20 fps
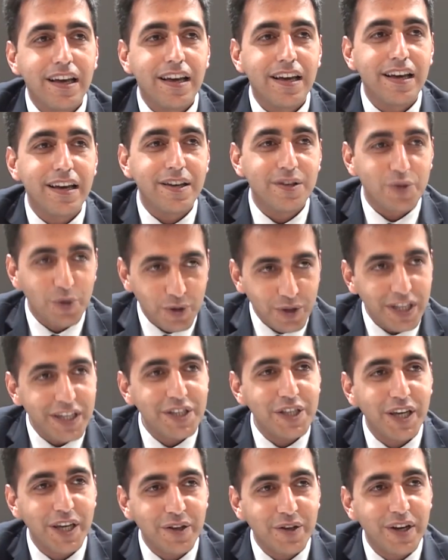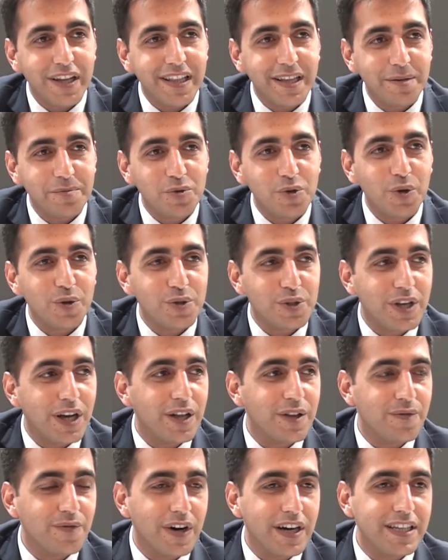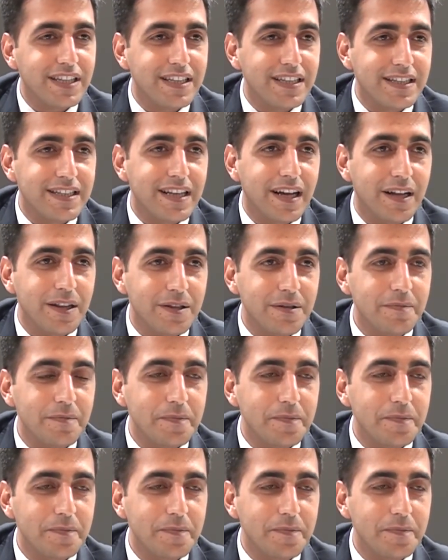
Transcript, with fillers: Ee, çok teşekkür ederim. Çok sağ olun. Çok sağ olun. Sağ olun.